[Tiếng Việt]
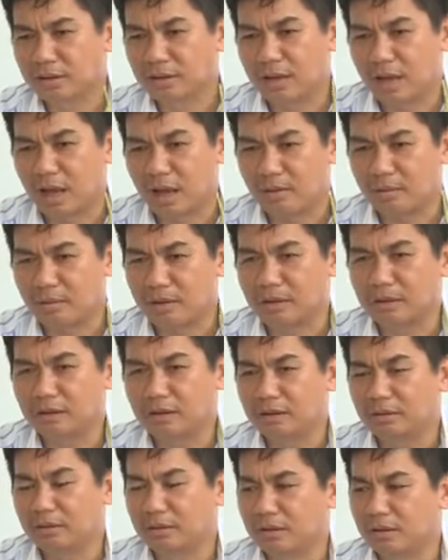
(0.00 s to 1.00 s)
vài hôm nữa
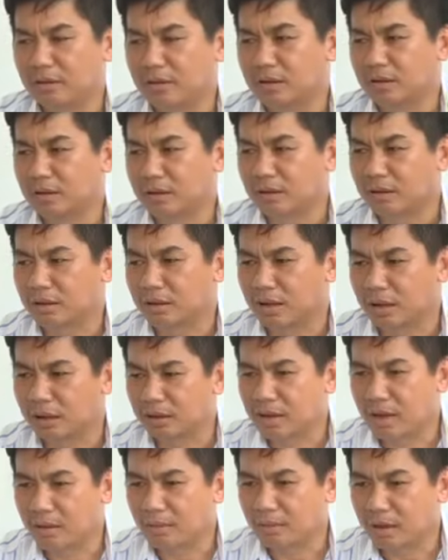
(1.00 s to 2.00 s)
thì ờ,
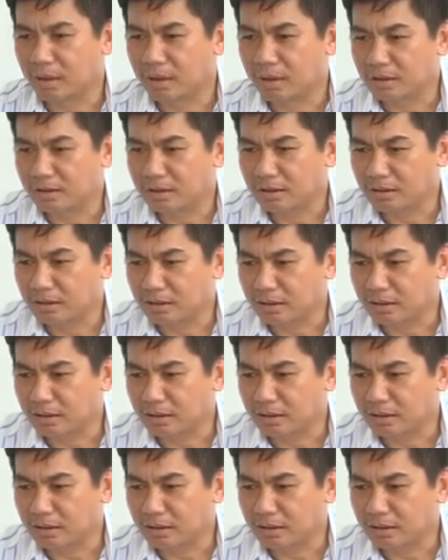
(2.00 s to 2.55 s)
lại thêm cái